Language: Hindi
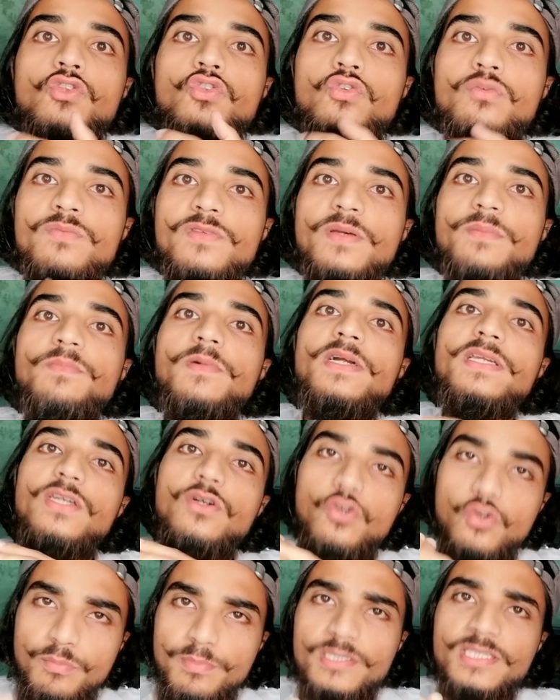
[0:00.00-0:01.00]
तुम सबका
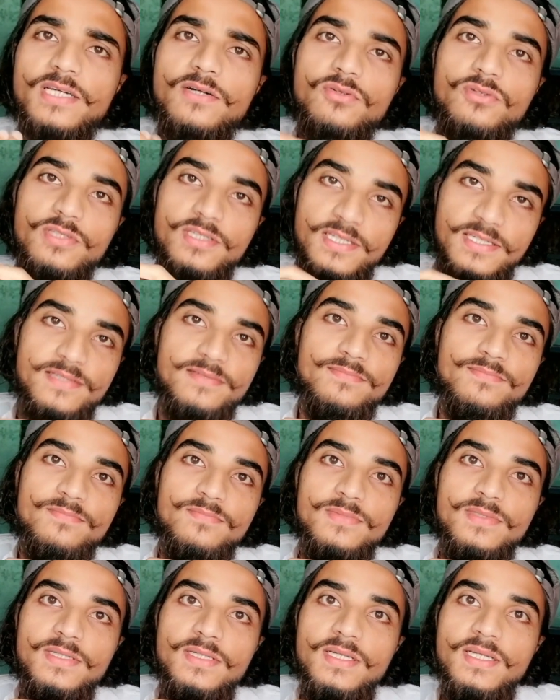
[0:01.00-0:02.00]
यहू पता हुई है
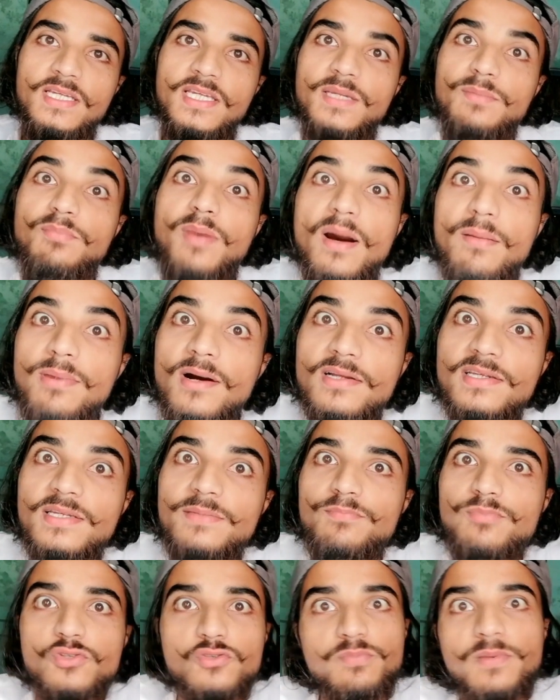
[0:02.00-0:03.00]
कि बाबा
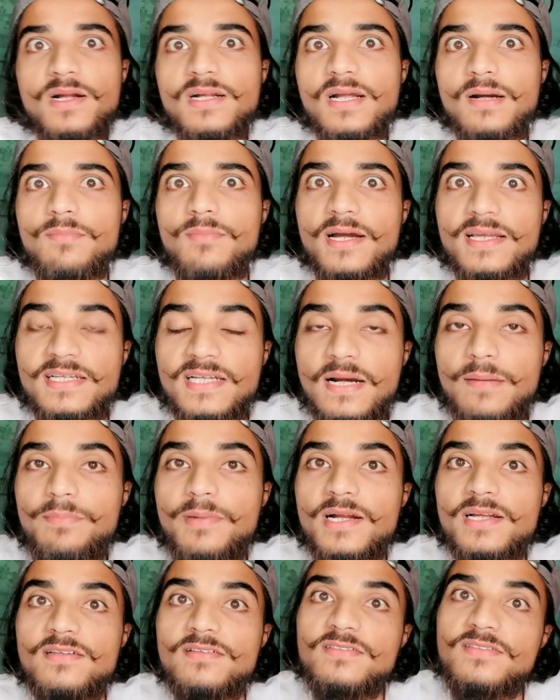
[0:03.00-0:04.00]
की पुष्पा का मायका
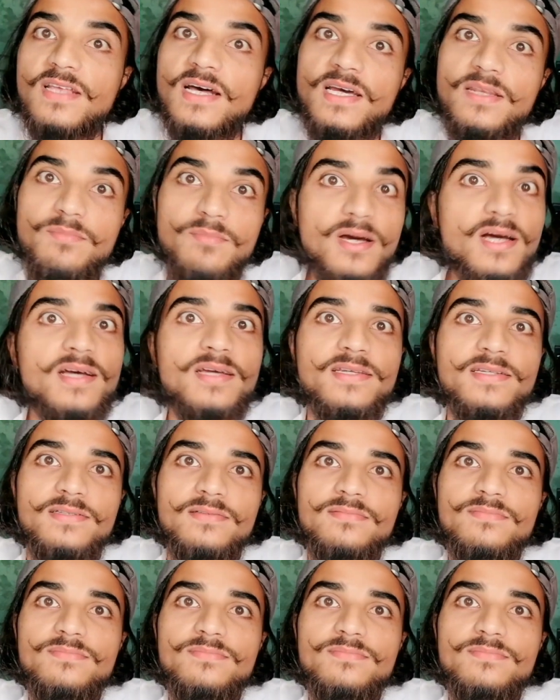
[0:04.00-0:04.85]
पाकिस्तान माँ है